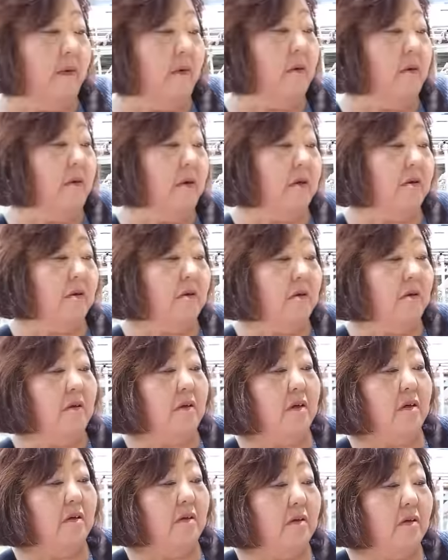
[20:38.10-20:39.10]
こういうとこ
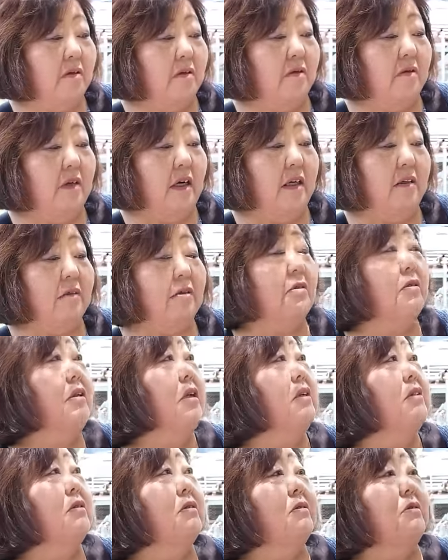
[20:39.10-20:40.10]
に植わると
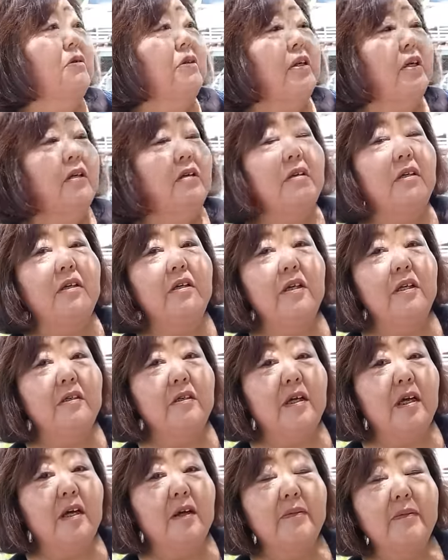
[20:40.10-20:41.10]
ね、すごい元気になっ
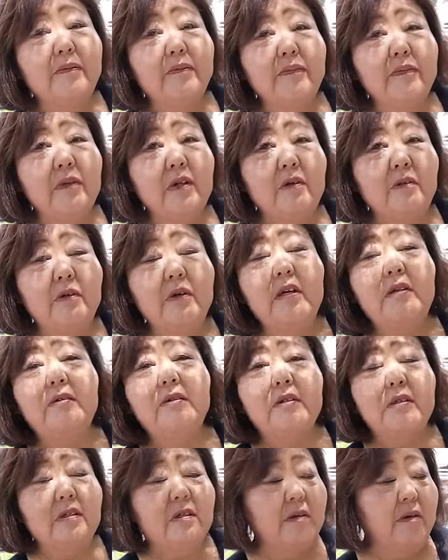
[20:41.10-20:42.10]
て増える
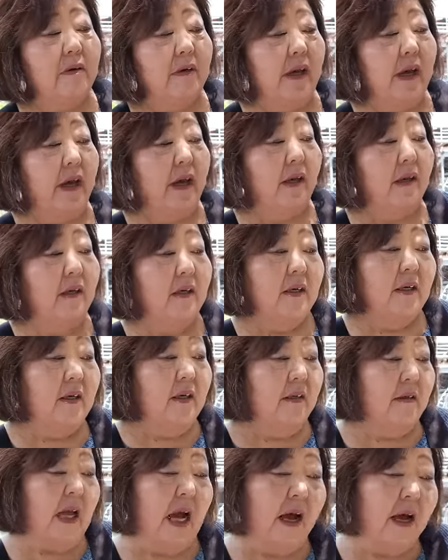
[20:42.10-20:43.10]
んですよね、はい、
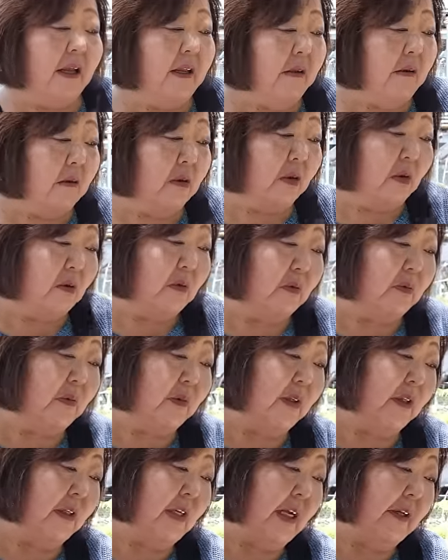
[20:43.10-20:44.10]
何の植
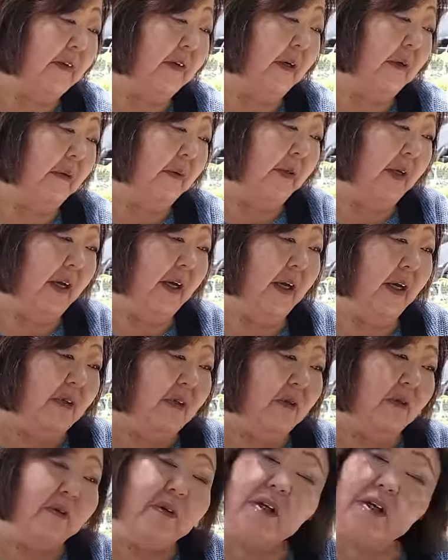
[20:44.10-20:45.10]
物なんだろうな、
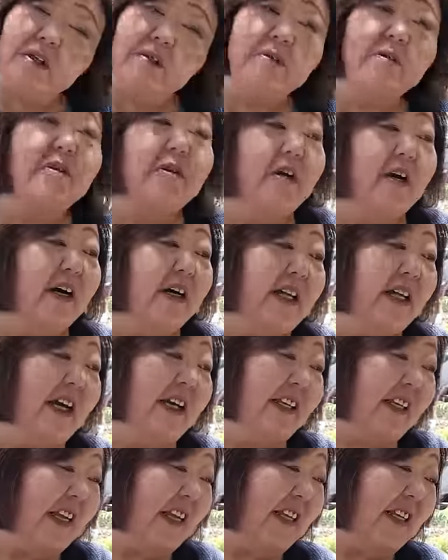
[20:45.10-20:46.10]
その辺よく
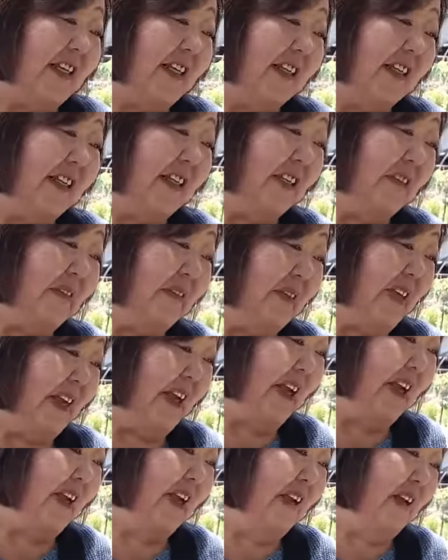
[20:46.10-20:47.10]
わかんないんですけど
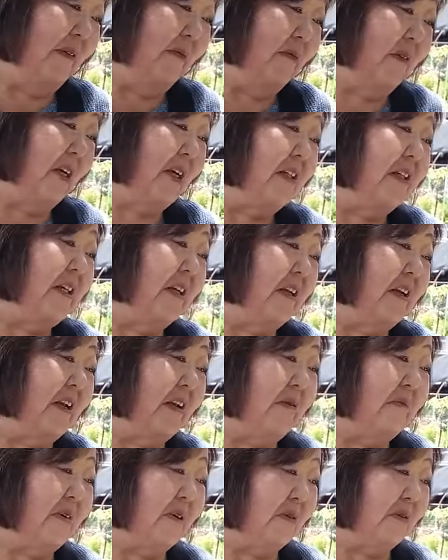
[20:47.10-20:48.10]
ね、昔からあ
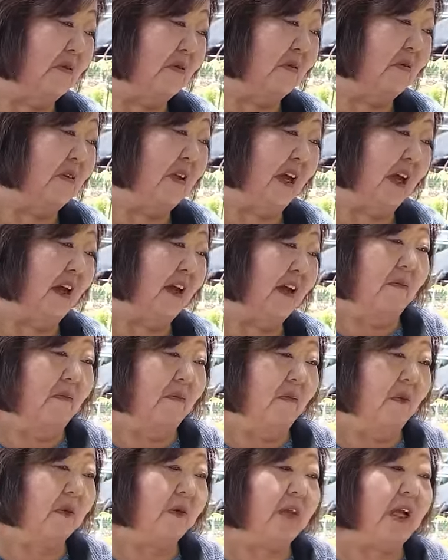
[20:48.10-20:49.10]
ります。それで
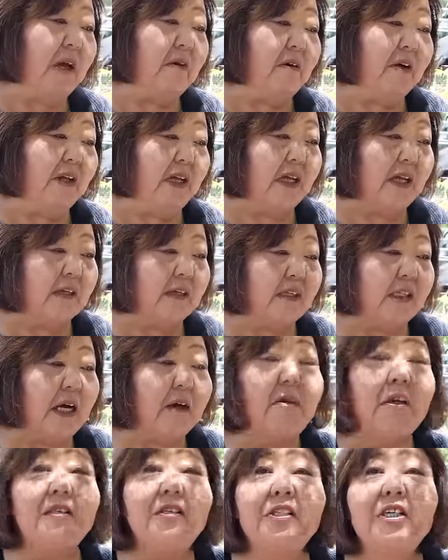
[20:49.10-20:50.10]
問題はね、
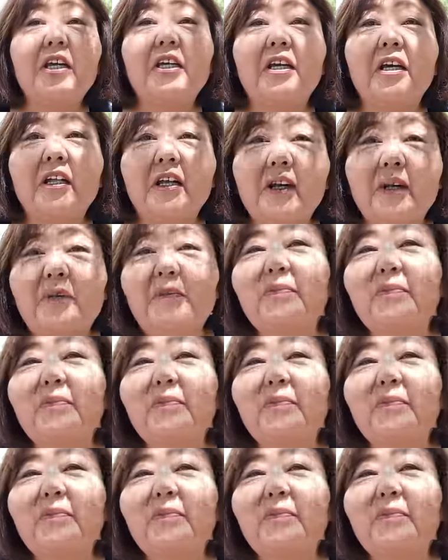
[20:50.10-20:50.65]
触っちゃいけない。